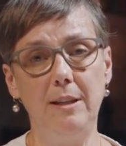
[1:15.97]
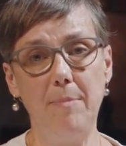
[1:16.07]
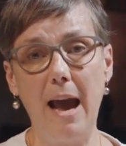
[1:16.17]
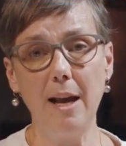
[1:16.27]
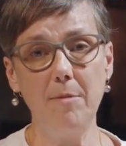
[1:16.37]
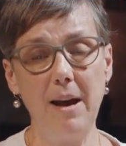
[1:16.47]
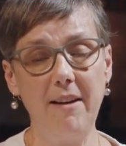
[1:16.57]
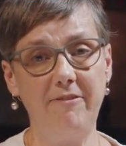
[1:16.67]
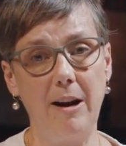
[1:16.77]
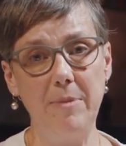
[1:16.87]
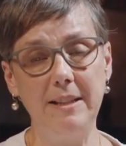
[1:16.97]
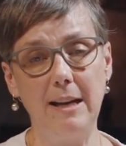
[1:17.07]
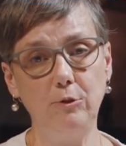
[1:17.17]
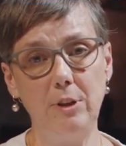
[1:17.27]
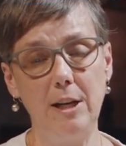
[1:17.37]
di magma
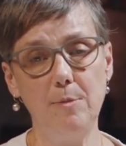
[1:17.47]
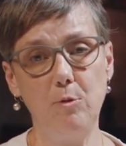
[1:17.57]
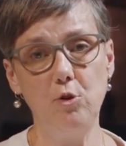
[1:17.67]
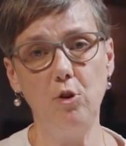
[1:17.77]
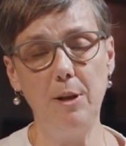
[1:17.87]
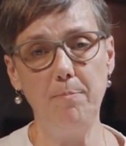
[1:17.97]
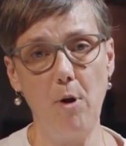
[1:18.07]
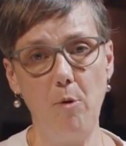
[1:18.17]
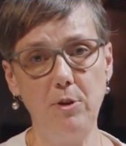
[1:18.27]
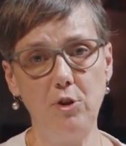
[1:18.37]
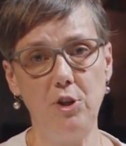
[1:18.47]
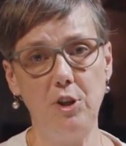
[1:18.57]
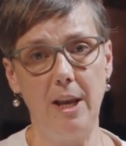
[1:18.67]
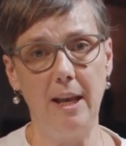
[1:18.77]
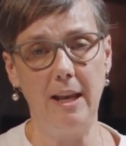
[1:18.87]
frammentato dalle esplosioni in
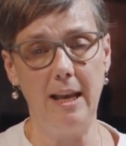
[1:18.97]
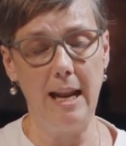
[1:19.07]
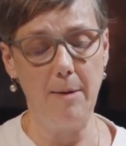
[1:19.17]
pomici e, e